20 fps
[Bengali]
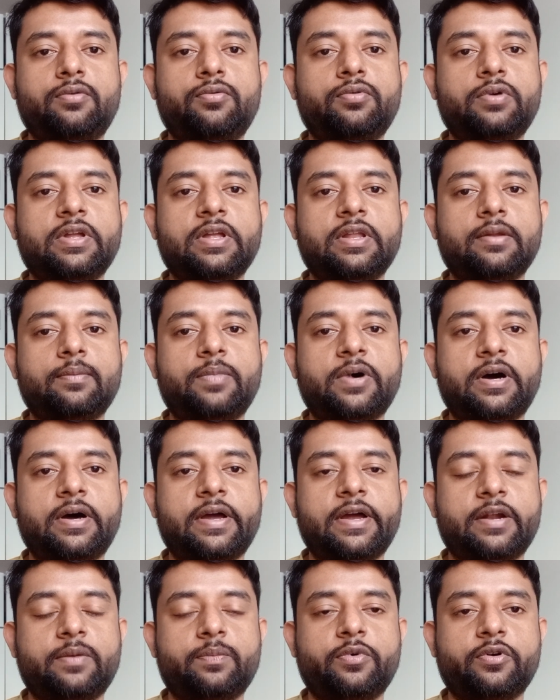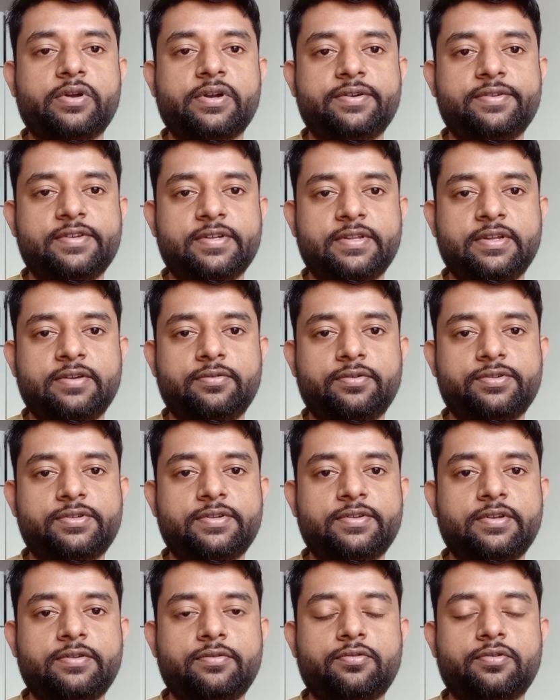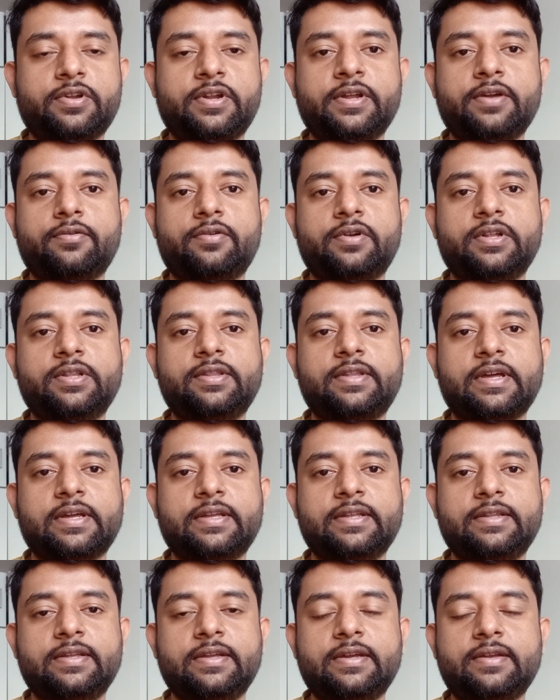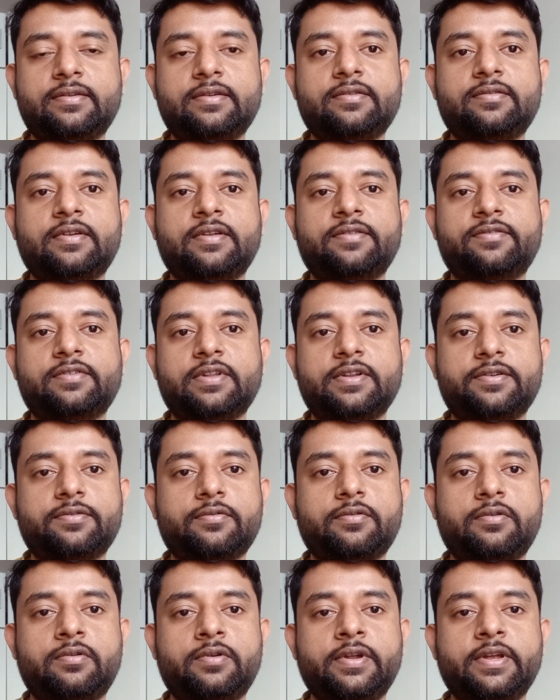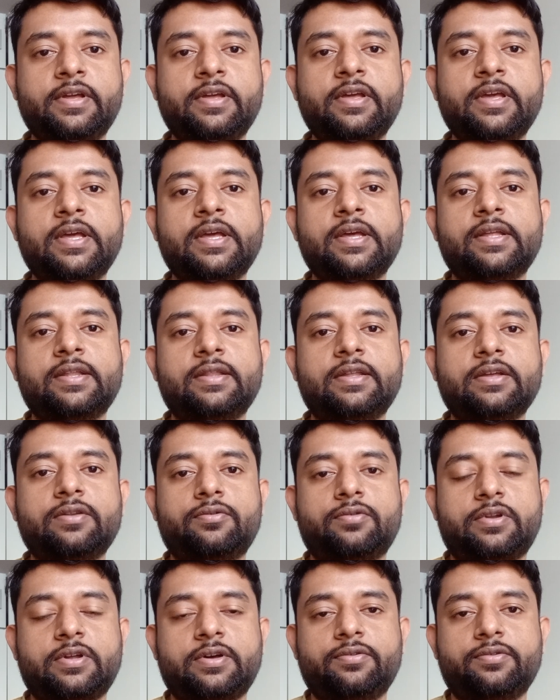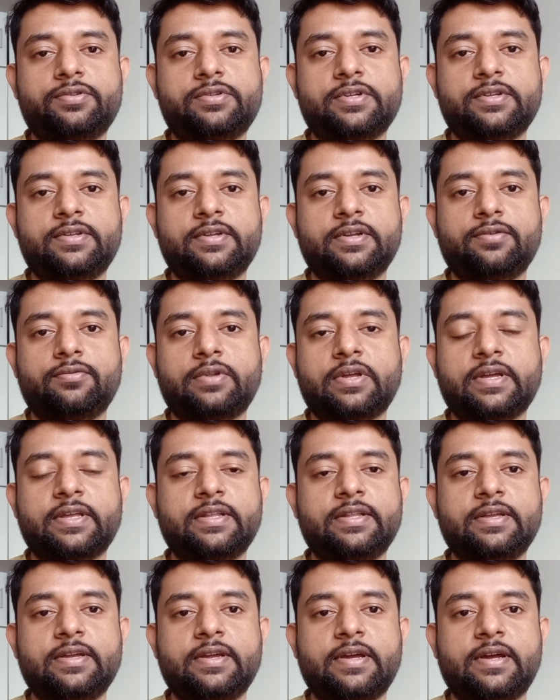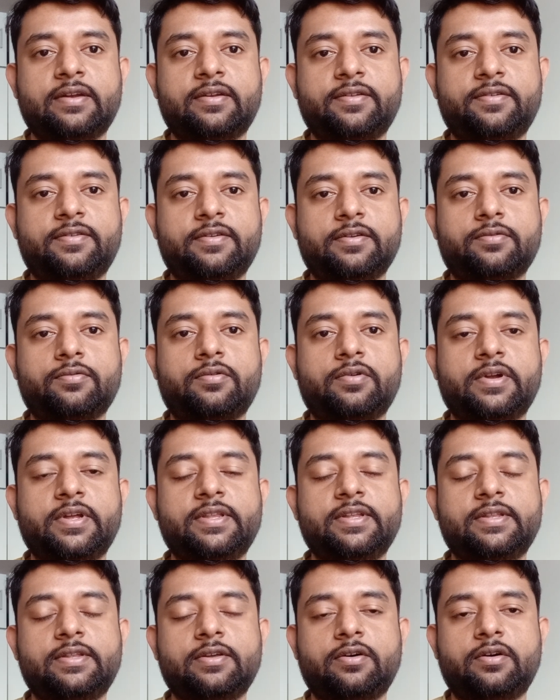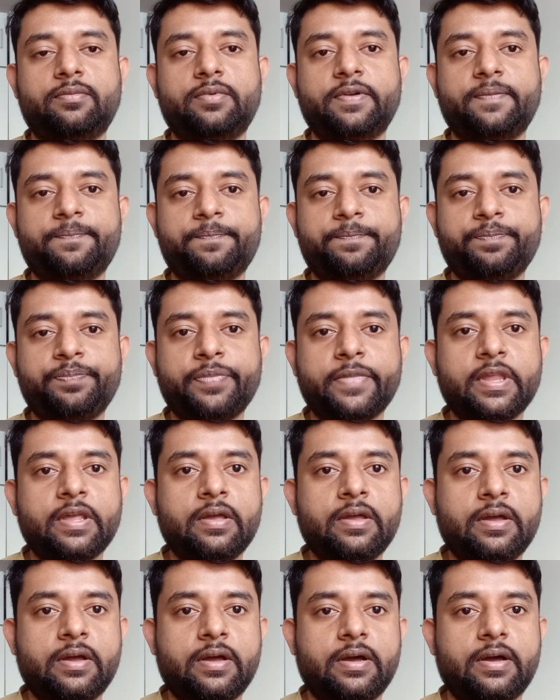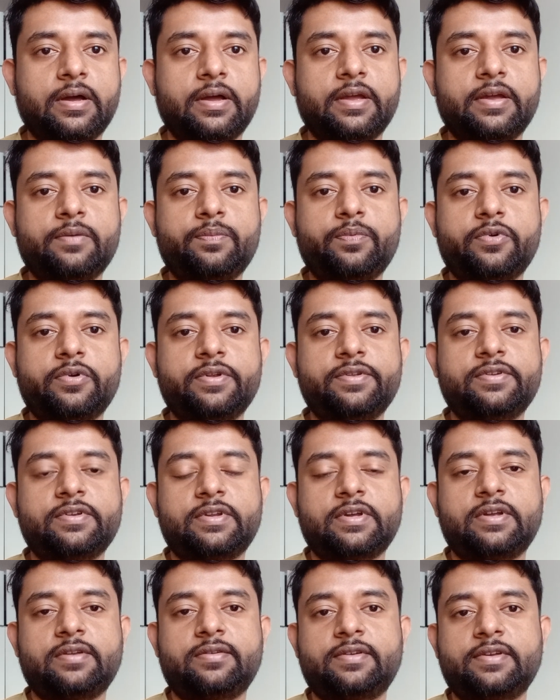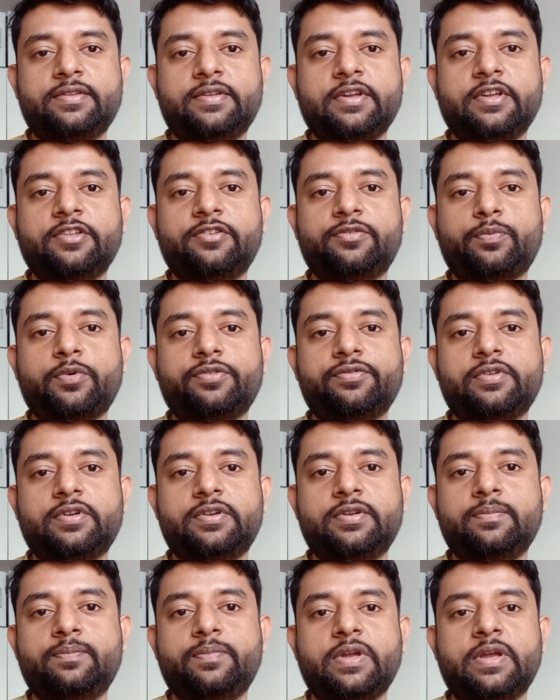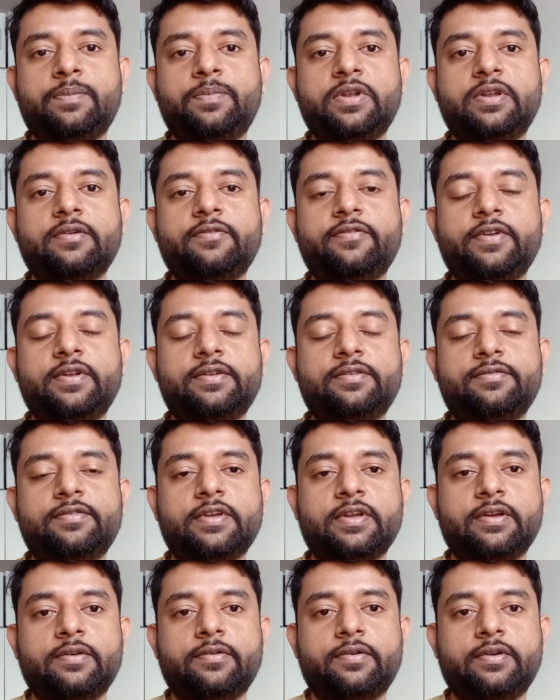উকিল বা অ্যাডভোকেট যিনি হচ্ছে যে নোটারি করেন তাকে দিয়ে এটা ট্রান্সলেট করিয়ে দেন ওটা হচ্ছে যে ওনাকে দিয়ে অ্যাটাস্টেড করাই নিতে হবে এরপরে যেটা আসে যে স্পন্সরশিপ এফিডেভিট যে